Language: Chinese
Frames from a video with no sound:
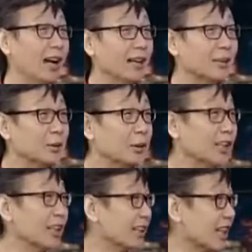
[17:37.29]
对呀，越
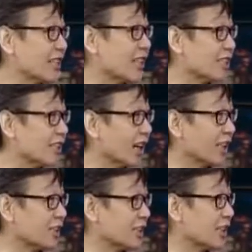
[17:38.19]
干越前进
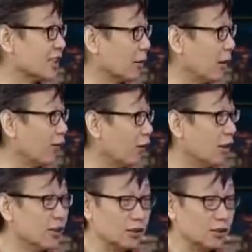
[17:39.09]
啊，几千几万封。